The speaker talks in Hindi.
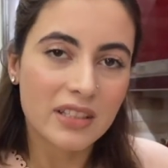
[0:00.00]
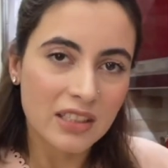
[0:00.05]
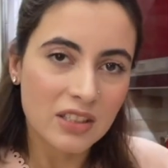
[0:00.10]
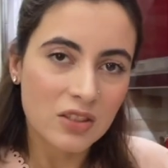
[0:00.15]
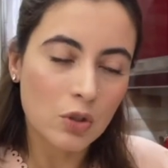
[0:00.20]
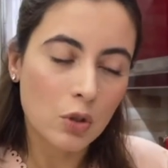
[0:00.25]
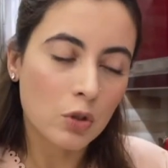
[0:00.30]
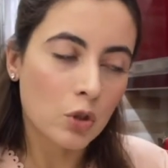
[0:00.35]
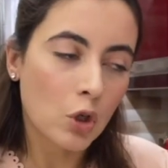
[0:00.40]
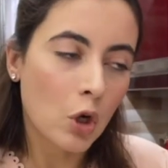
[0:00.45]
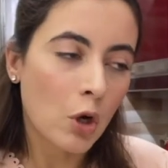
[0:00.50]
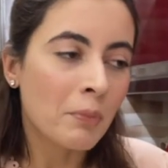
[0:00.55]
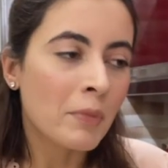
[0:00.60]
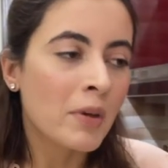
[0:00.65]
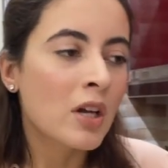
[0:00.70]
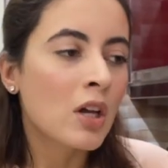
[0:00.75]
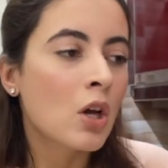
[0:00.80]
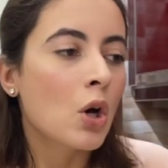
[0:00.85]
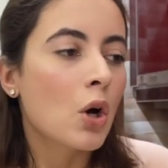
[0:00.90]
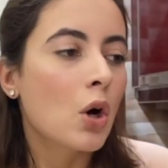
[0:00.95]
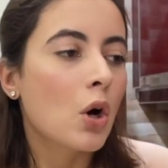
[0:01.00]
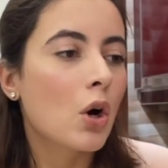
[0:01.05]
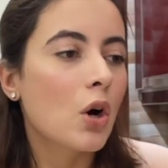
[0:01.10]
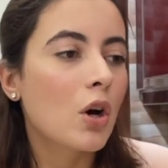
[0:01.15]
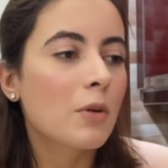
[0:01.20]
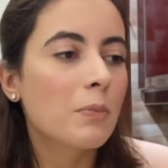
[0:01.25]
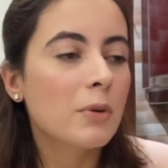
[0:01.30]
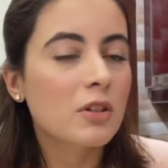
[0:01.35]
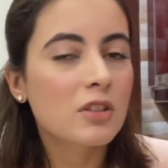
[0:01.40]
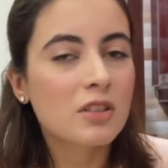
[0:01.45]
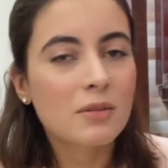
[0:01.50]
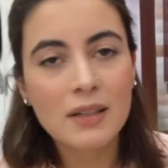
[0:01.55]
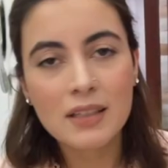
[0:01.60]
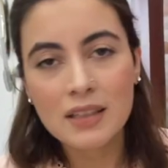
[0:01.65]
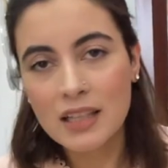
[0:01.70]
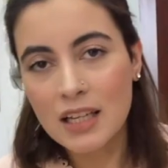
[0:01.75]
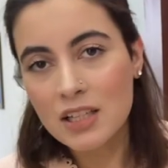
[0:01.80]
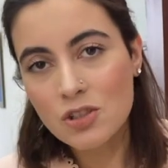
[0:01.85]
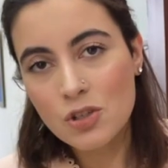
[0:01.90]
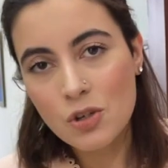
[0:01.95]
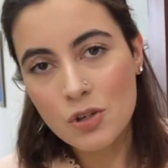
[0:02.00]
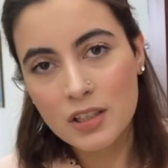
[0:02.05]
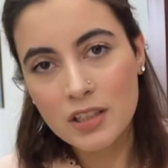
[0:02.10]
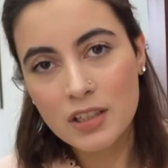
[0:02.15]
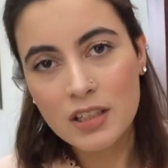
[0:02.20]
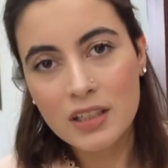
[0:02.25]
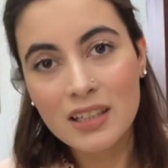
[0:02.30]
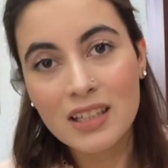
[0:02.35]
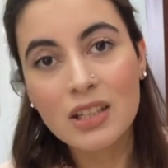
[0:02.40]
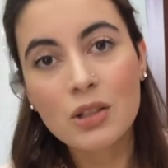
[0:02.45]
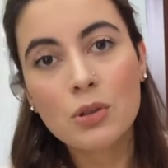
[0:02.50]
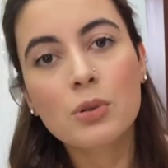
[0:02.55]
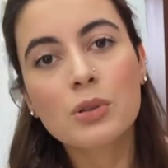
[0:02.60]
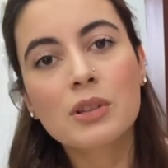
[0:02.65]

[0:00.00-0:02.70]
सीड्स ऑन टॉप और फिर उसके बाद लंच और डिनर ये